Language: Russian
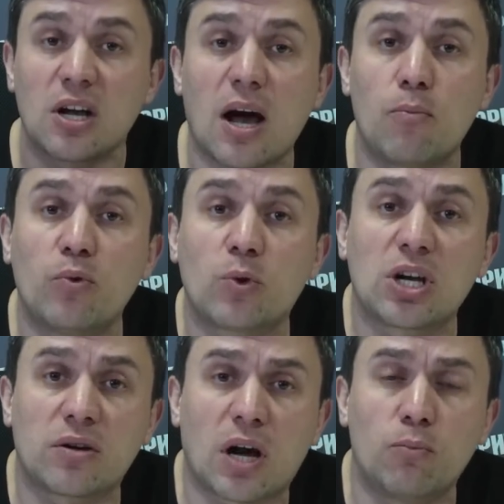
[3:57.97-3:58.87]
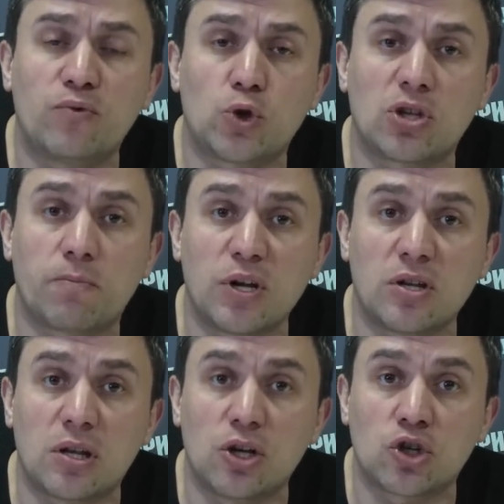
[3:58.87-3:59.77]
кому, э, кому все это
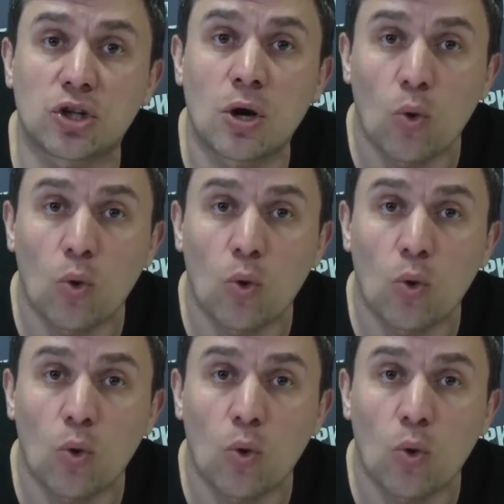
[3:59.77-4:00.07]
принадлежит.